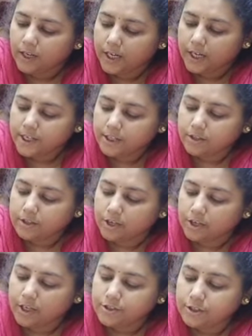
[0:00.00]
এটার সাথে
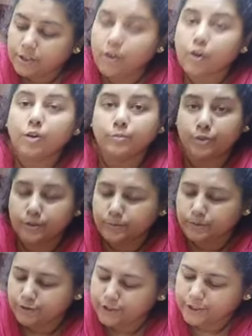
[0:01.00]
দরকার ছিল গরম গরম
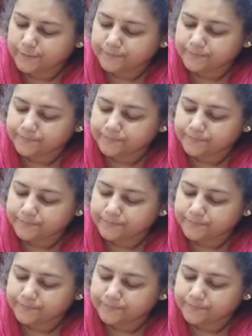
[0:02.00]
লুচি